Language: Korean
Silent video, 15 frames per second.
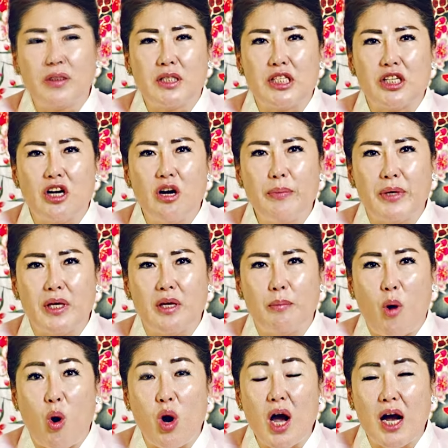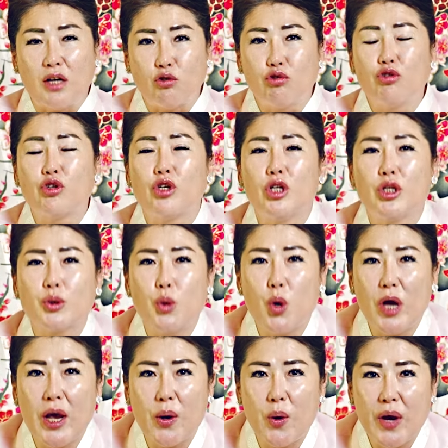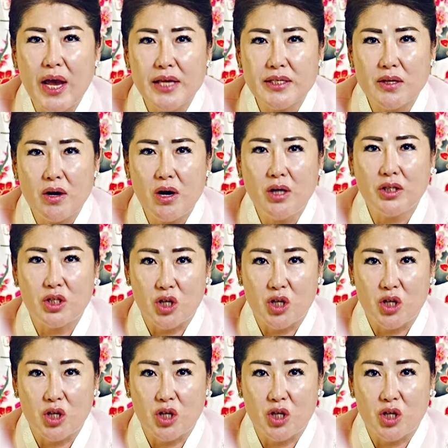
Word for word: 직업이 뭔가가 누구를 소개로 해서